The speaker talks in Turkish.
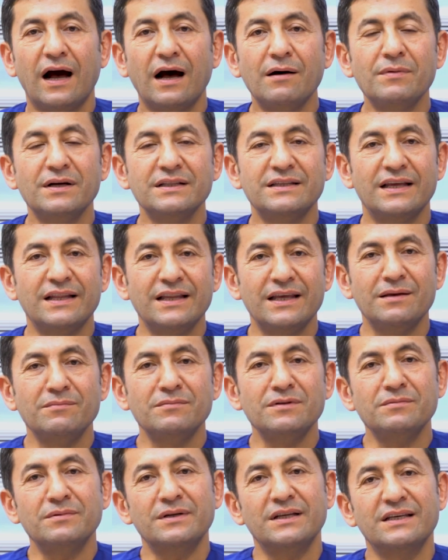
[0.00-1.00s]
Ama
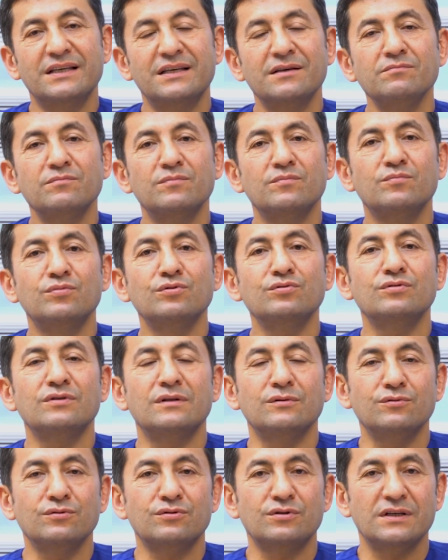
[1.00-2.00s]
deneyimli bir hekim bunun
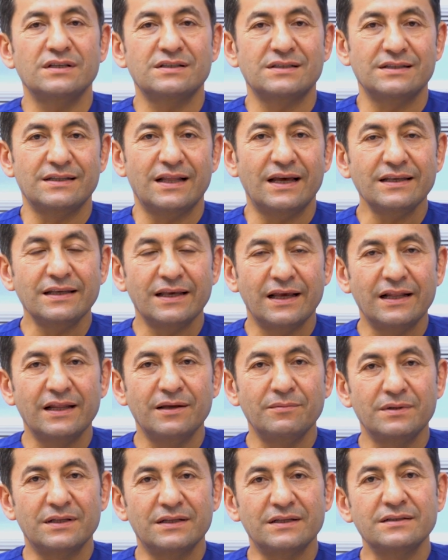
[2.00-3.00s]
üstesinden
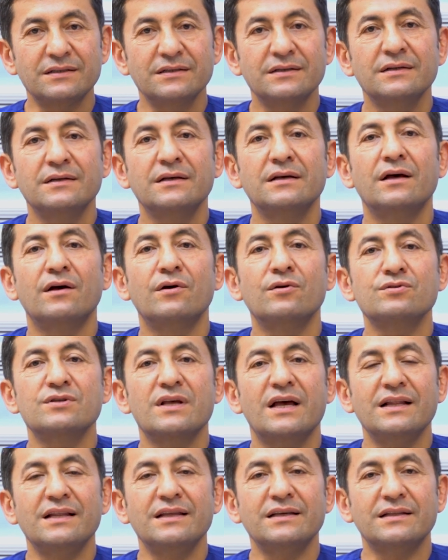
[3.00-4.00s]
gelebilir.
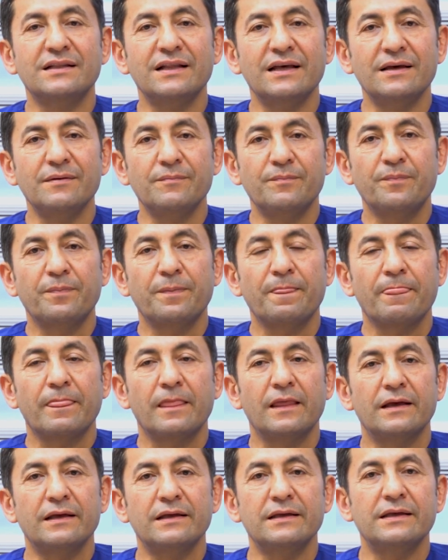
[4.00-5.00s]
Özellikle
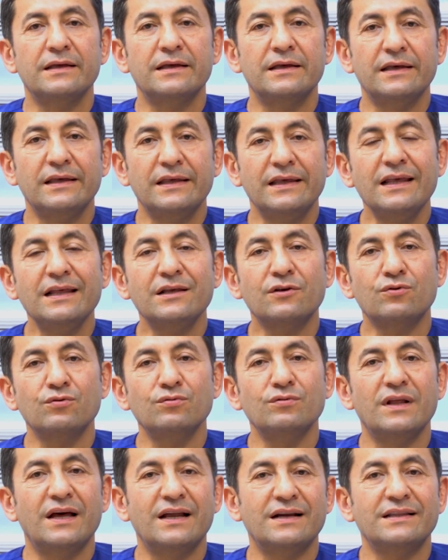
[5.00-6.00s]
e, ilk
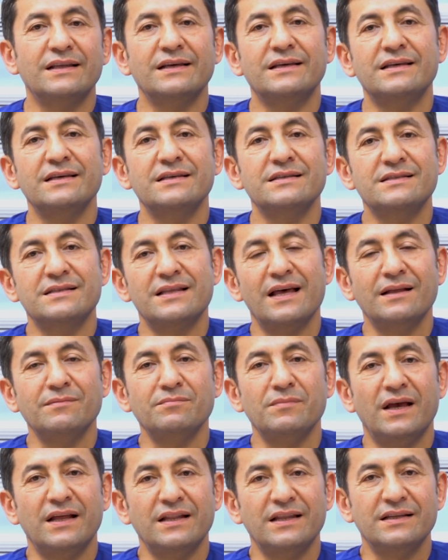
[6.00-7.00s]
günlerdeki
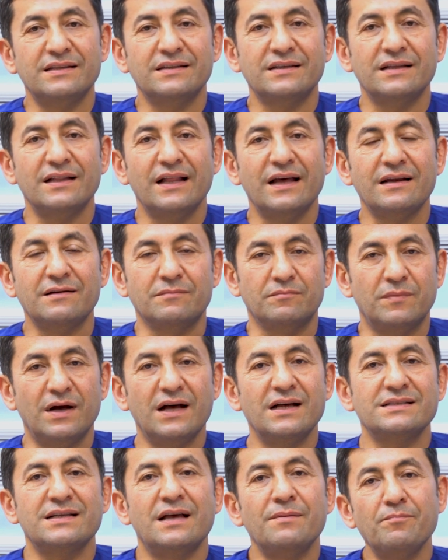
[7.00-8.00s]
istenmeyen etkiler
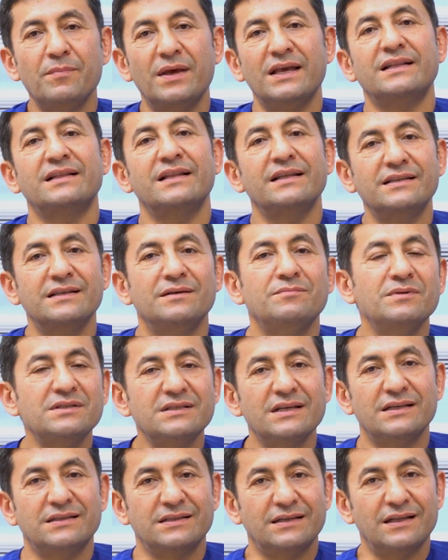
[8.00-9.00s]
bazen
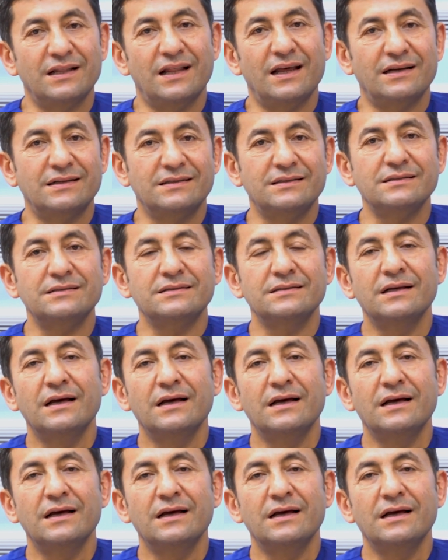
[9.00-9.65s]
beklediğimiz etkilerdir.